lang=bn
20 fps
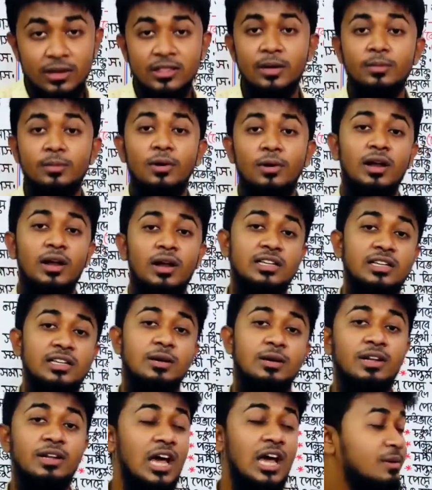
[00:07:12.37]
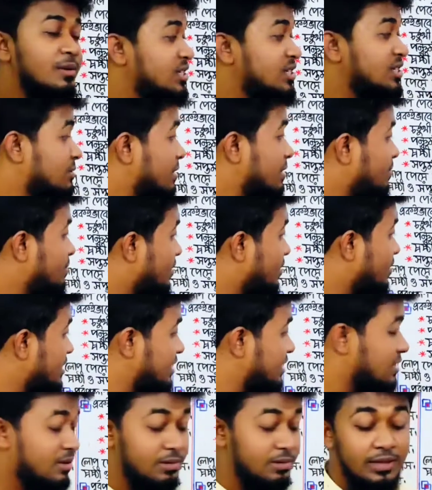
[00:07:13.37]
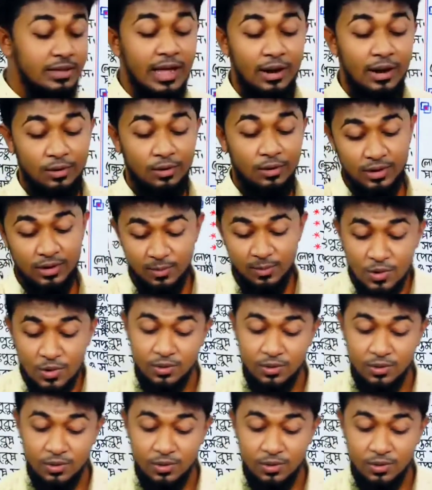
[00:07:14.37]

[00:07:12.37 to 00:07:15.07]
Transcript: বলা যাবে না আমি যেভাবে পড়াই সেভাবে দেখো কেমন